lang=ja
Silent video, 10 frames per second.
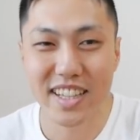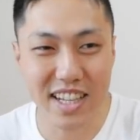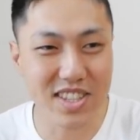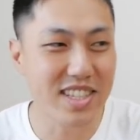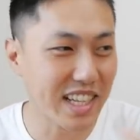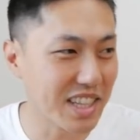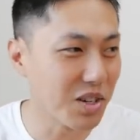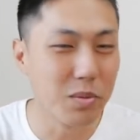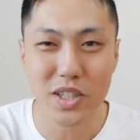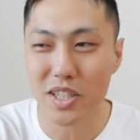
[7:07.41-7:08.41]
夏になって
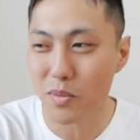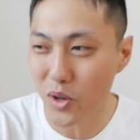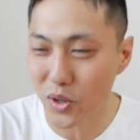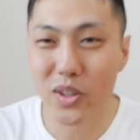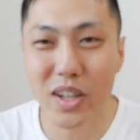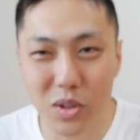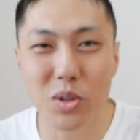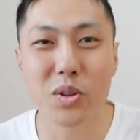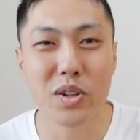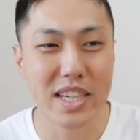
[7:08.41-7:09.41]
思いっきりもういろんなこ
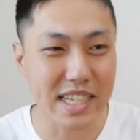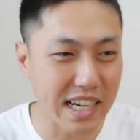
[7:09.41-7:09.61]
とを